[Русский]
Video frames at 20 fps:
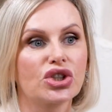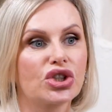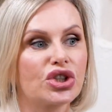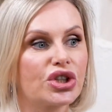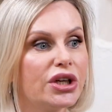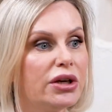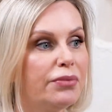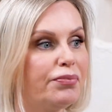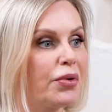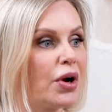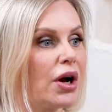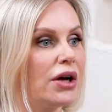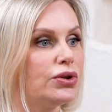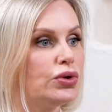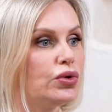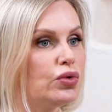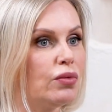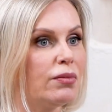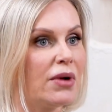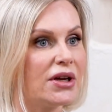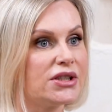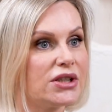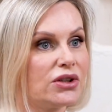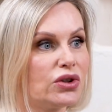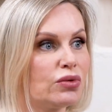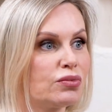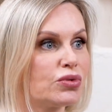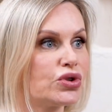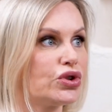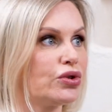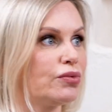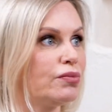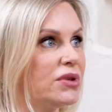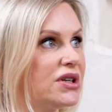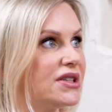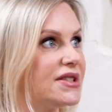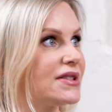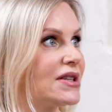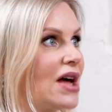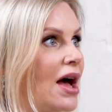ошибка думать о том, что
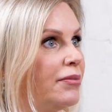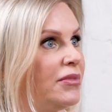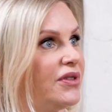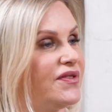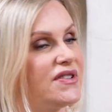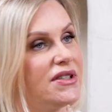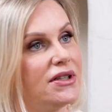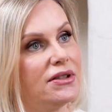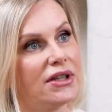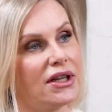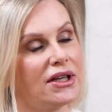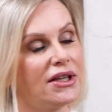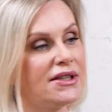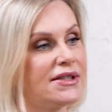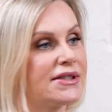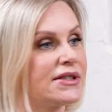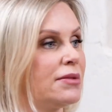мы сами все такие